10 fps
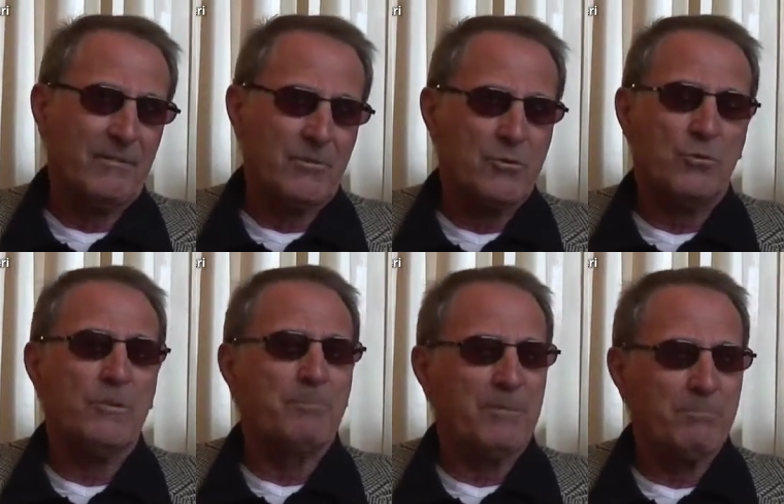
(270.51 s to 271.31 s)
questo
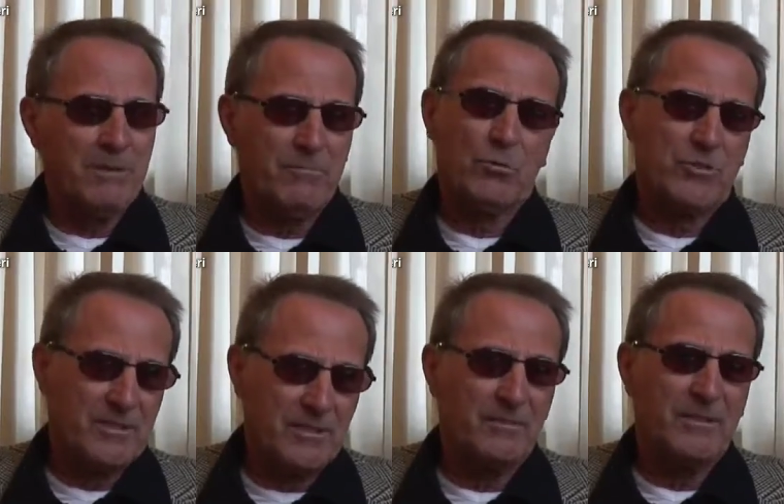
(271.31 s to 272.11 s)
mi permet-
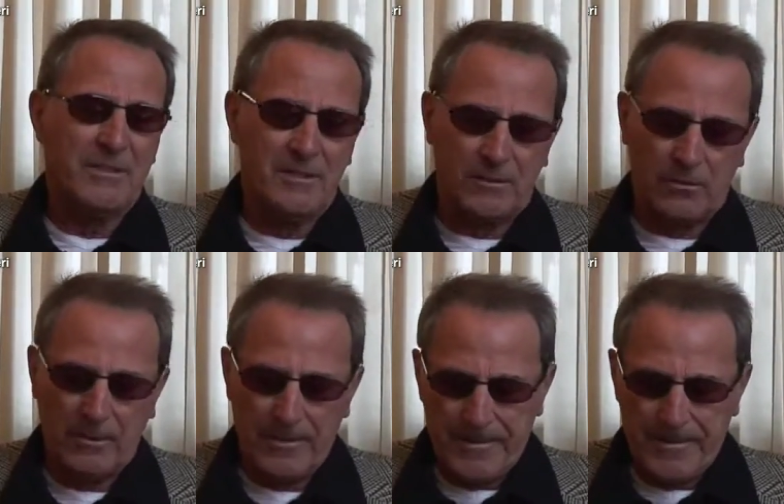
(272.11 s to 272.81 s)
consentitemi di dirlo.